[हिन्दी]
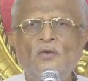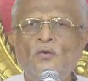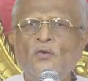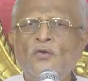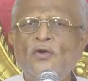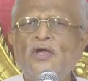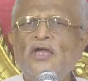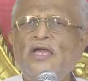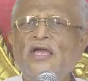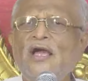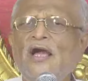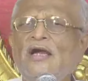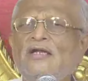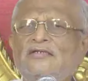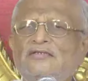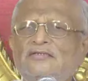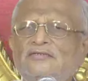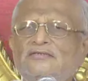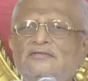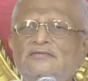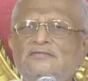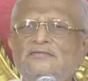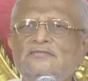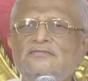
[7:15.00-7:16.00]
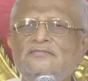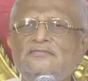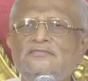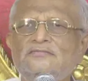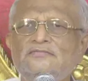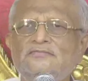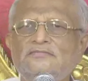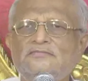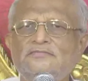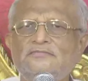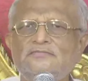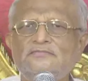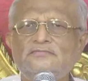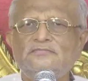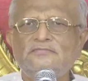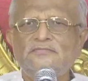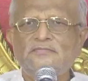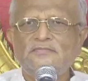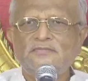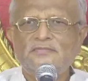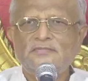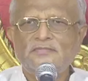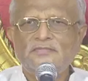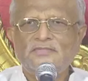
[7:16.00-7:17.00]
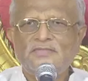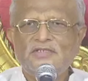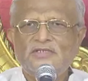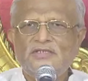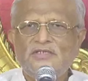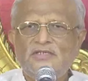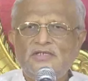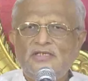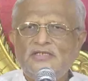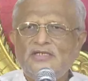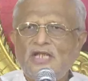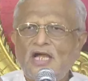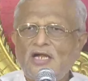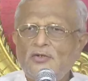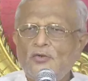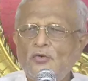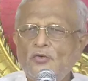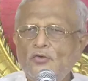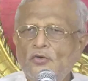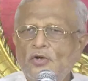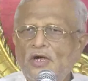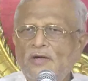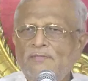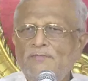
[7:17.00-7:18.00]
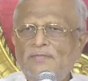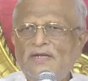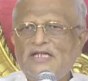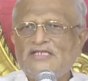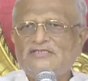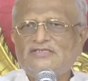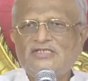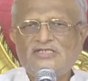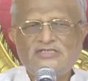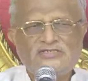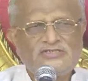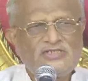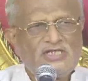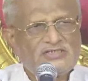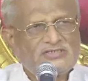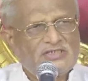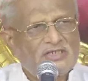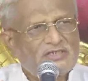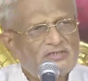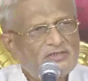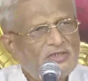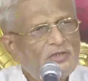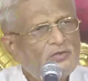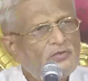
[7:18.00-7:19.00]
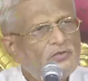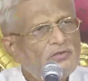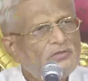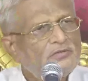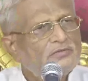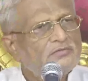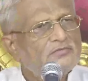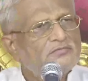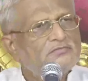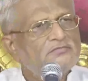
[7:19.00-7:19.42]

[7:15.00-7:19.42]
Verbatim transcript: हो गए आठ इन आठों को आप ब्लेसिंग्स दे सकते हो